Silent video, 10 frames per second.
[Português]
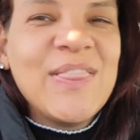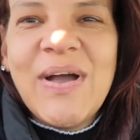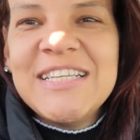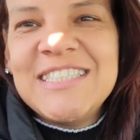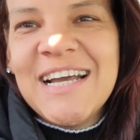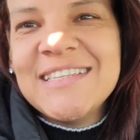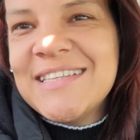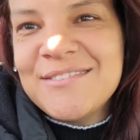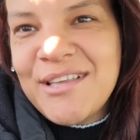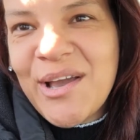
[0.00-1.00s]
Não
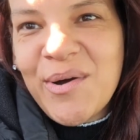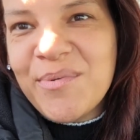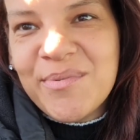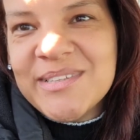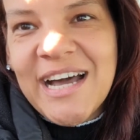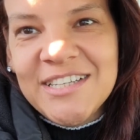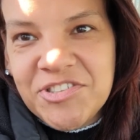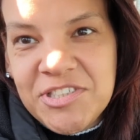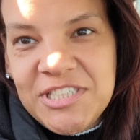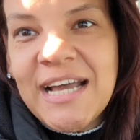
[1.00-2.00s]
adianta, não tem como mudar, a
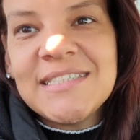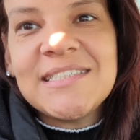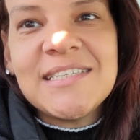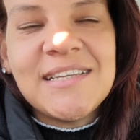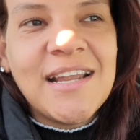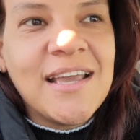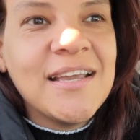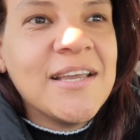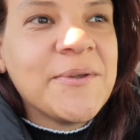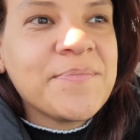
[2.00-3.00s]
gente é assim, né?
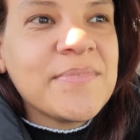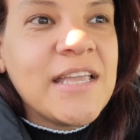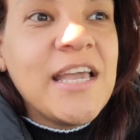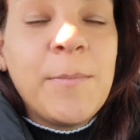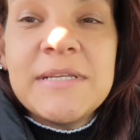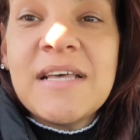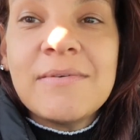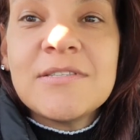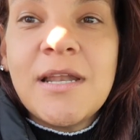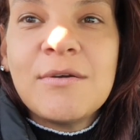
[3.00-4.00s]
E eu pensava
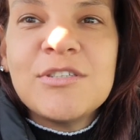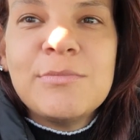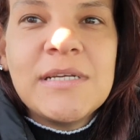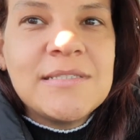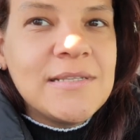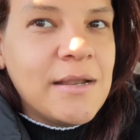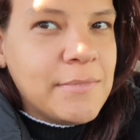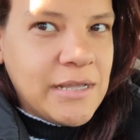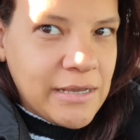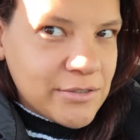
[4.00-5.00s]
que isso era coisa de brasileiro,
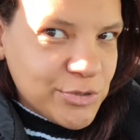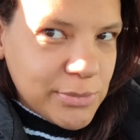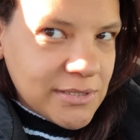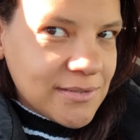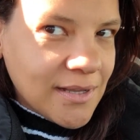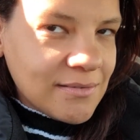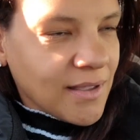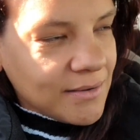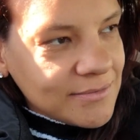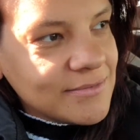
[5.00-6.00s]
mas não é coisa de brasileiro,
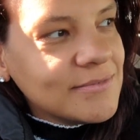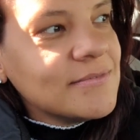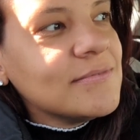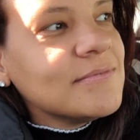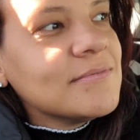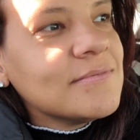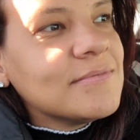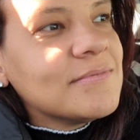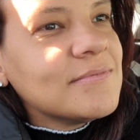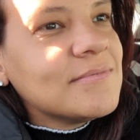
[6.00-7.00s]
não.
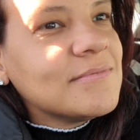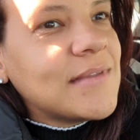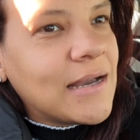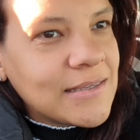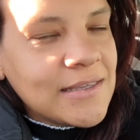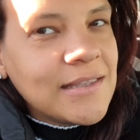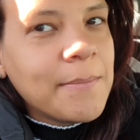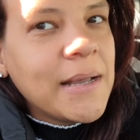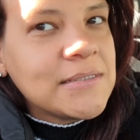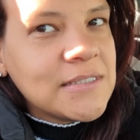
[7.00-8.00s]
Aqui tem
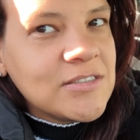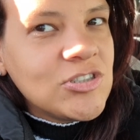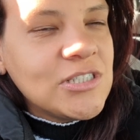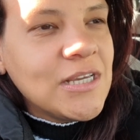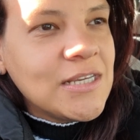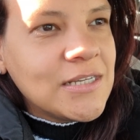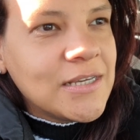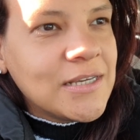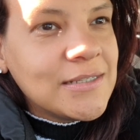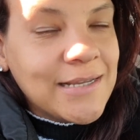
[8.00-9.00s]

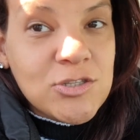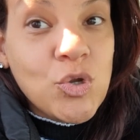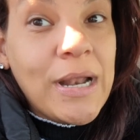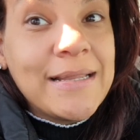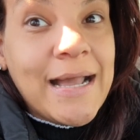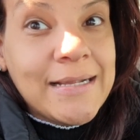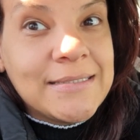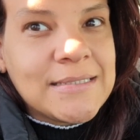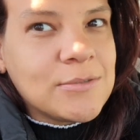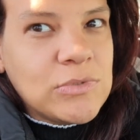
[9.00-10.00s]
bastante nacionalidade,
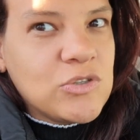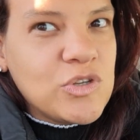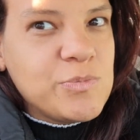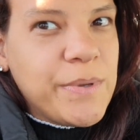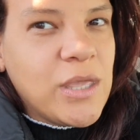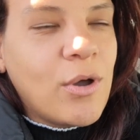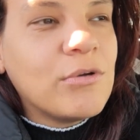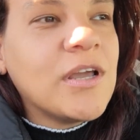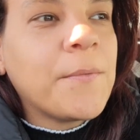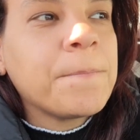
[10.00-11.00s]
não tem só espanhol,
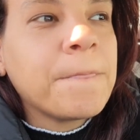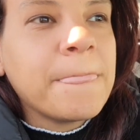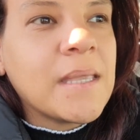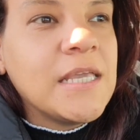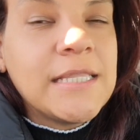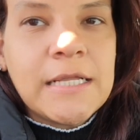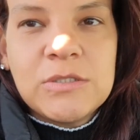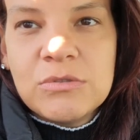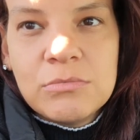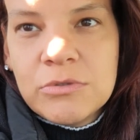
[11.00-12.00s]
não. E tá
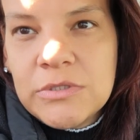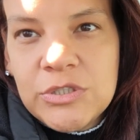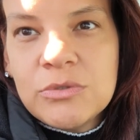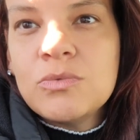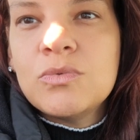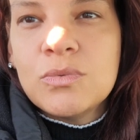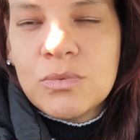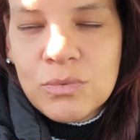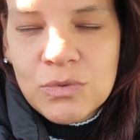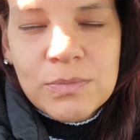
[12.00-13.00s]
todo mundo deixando
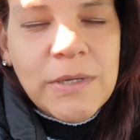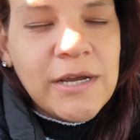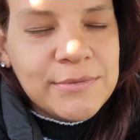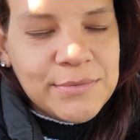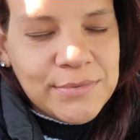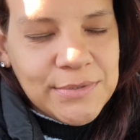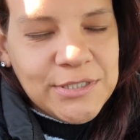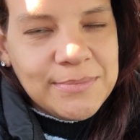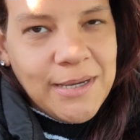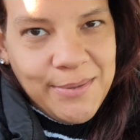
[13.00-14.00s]
tudo pra
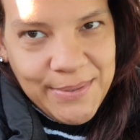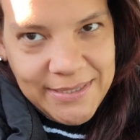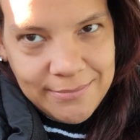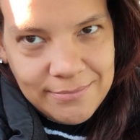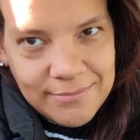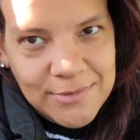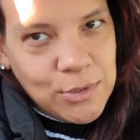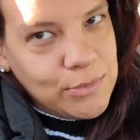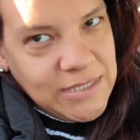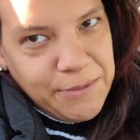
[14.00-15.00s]
última hora,
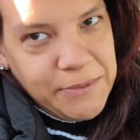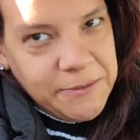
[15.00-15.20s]
como sempre.